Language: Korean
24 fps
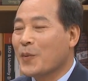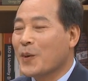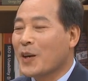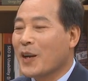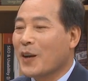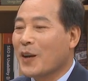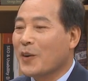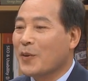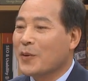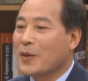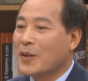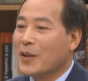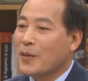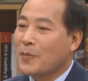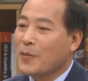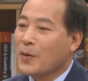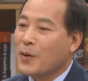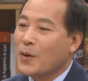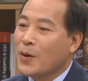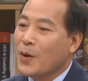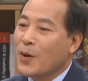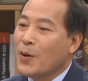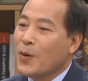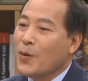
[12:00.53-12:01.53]
뭐라고
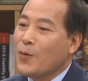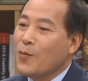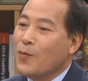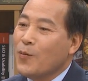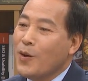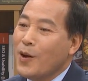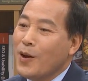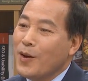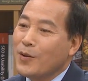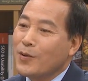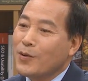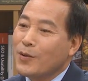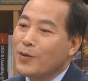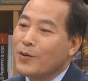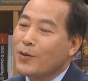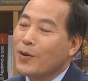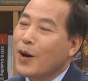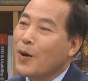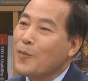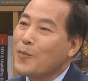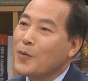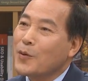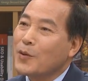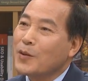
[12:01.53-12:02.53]
하냐면 왜 그런
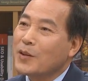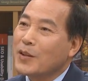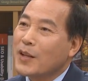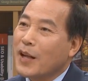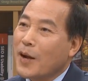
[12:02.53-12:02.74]
걸 한번